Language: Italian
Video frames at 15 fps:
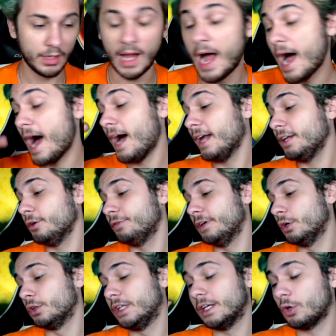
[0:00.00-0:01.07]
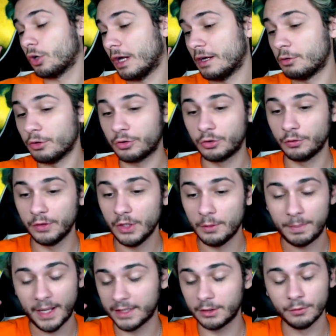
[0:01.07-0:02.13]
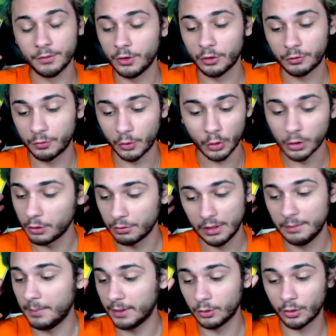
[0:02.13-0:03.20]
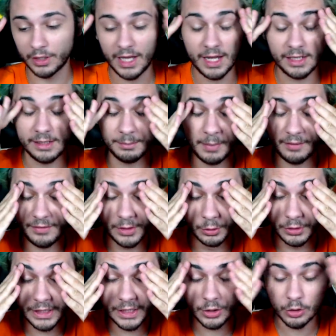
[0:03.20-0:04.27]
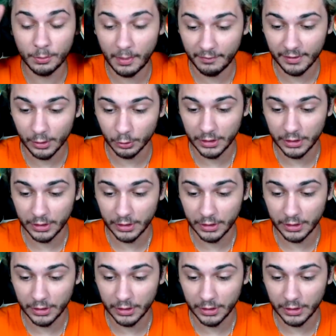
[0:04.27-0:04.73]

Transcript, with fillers: Ah, io ve lo dico che in questo video parte un video sfogo di quelli madornali, ma ve lo dico, ma ve lo